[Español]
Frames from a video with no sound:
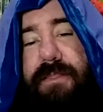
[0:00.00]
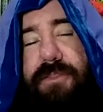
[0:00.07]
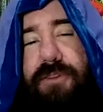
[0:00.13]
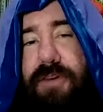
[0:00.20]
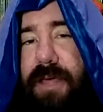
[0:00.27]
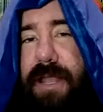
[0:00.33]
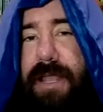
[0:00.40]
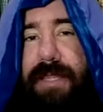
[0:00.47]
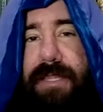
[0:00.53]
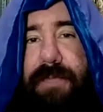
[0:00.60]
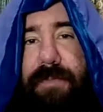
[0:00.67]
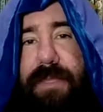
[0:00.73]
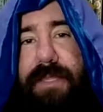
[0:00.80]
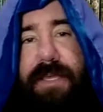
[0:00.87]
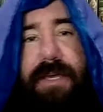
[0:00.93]
Todas las
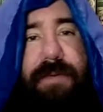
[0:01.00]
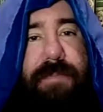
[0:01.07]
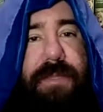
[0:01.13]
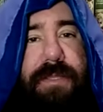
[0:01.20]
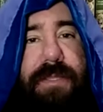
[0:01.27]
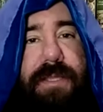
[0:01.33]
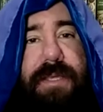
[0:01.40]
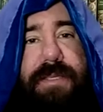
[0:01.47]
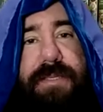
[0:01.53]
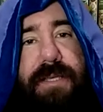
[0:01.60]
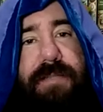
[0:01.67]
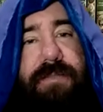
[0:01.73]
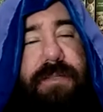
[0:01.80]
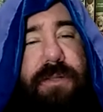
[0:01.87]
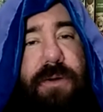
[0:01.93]
temáticas me
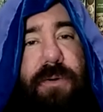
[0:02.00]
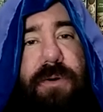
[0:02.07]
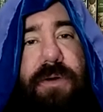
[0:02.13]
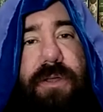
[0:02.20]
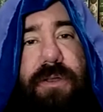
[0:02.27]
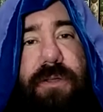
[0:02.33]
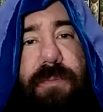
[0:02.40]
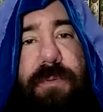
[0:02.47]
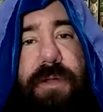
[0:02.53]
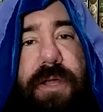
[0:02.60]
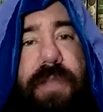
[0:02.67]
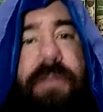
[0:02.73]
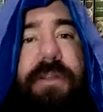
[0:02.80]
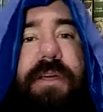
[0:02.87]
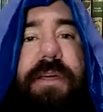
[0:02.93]
interesan de los juegos de rol, por
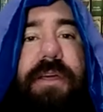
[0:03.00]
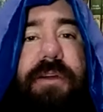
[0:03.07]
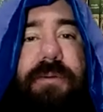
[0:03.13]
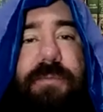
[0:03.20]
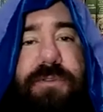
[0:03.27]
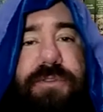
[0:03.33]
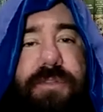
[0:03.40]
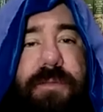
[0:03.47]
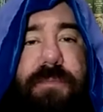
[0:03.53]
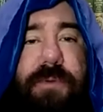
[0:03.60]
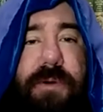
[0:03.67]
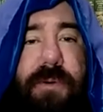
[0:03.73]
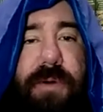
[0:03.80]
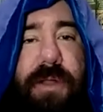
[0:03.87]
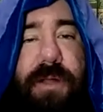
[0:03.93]
ahí no le dedico mucho tiempo a
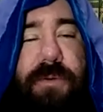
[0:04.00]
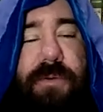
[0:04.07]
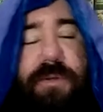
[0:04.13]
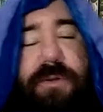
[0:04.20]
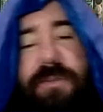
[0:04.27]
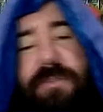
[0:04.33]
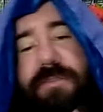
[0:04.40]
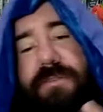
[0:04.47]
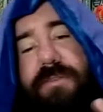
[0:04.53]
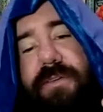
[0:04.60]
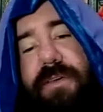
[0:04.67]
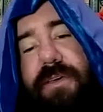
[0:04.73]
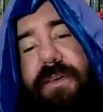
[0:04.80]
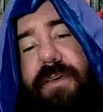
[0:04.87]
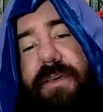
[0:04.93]
jugar algunos
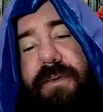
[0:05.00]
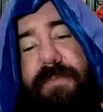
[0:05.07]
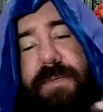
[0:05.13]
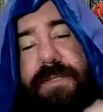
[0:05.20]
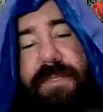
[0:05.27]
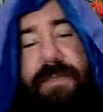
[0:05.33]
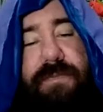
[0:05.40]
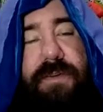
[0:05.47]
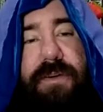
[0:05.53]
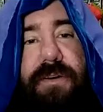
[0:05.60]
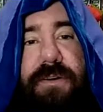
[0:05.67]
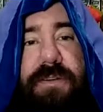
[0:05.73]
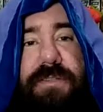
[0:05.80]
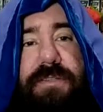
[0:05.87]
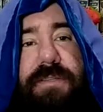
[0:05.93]
eh,
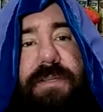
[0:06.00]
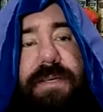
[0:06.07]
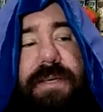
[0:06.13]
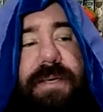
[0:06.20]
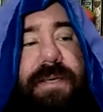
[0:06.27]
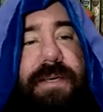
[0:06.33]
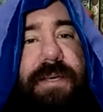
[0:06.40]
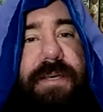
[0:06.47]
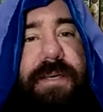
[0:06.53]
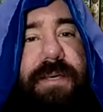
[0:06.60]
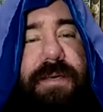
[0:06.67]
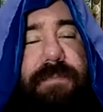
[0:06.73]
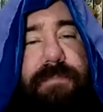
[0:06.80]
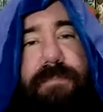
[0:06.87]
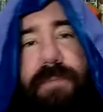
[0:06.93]
específicos,
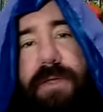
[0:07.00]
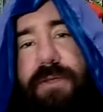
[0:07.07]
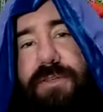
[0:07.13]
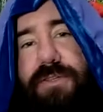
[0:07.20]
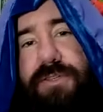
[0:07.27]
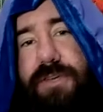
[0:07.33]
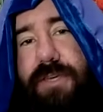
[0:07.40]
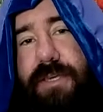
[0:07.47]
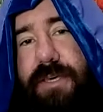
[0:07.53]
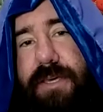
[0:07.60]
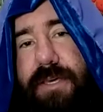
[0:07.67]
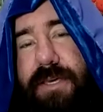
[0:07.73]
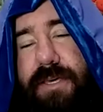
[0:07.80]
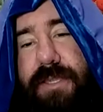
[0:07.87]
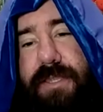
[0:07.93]
pero soy
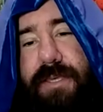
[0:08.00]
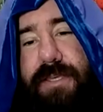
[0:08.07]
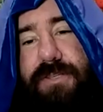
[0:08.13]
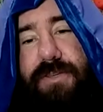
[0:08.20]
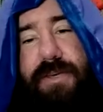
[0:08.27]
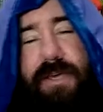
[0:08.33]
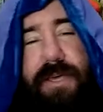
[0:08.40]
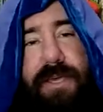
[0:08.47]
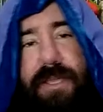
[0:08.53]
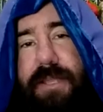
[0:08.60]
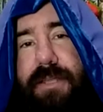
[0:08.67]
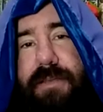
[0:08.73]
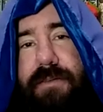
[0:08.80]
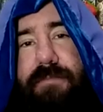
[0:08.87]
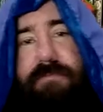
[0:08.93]
de, esos que
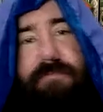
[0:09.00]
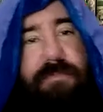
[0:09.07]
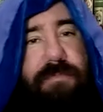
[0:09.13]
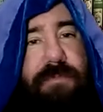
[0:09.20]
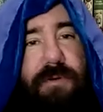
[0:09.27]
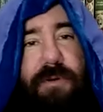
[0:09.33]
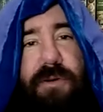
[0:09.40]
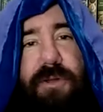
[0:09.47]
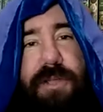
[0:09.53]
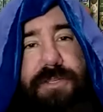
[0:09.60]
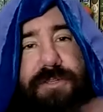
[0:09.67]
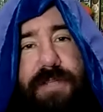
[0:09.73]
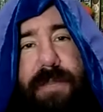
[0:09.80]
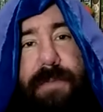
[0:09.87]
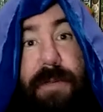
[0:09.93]
quieren
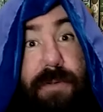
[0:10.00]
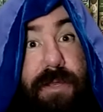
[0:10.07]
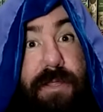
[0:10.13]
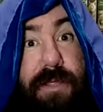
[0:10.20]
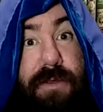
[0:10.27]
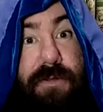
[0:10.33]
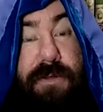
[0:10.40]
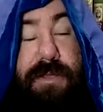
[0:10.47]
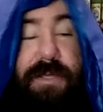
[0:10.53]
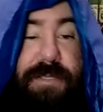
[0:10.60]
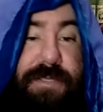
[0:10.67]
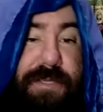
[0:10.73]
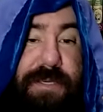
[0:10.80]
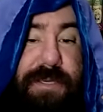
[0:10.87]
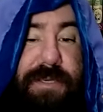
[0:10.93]
coleccionar manuales de rol,
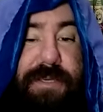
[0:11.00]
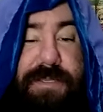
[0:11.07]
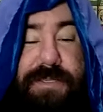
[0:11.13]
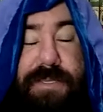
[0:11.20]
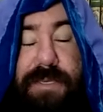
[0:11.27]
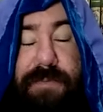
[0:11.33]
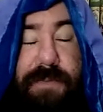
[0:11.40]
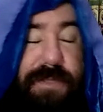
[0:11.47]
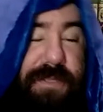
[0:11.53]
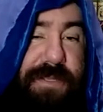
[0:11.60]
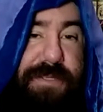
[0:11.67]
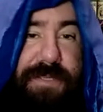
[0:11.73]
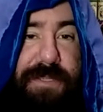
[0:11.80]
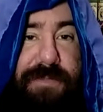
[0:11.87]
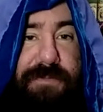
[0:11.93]
así que sí, me
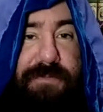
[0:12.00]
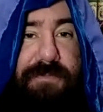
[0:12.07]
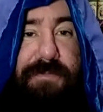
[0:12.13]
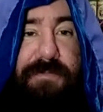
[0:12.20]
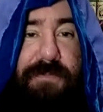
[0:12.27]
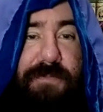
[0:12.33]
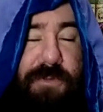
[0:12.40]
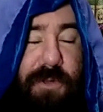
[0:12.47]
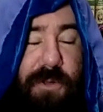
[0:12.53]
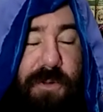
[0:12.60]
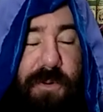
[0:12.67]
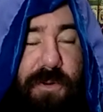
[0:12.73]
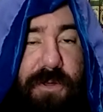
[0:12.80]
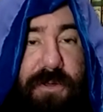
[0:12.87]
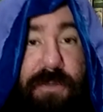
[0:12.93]
interesan todos los
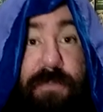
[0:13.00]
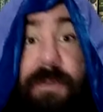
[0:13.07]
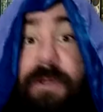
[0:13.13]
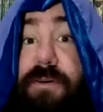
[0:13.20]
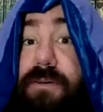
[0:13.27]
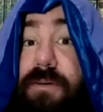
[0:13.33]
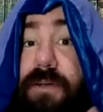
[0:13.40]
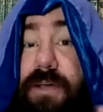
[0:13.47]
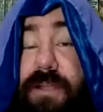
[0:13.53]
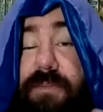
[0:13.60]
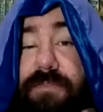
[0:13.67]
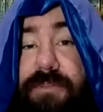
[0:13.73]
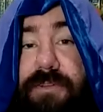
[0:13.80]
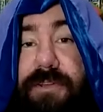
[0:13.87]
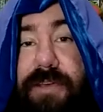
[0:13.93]
juegos de rol. Pero Carlos
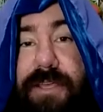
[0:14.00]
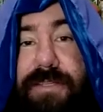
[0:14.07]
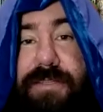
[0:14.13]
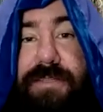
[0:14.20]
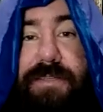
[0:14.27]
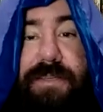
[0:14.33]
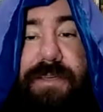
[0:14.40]
Tulo es,